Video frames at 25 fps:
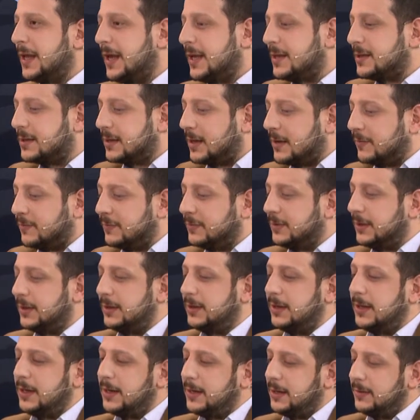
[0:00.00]

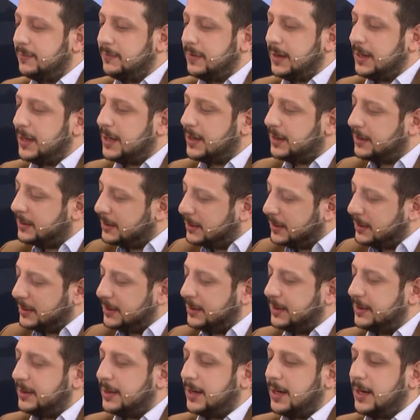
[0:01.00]
etrafındakilere veya
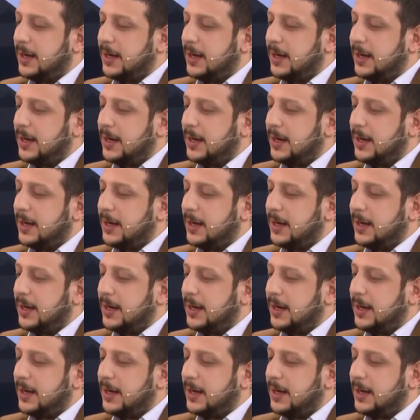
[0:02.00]
e,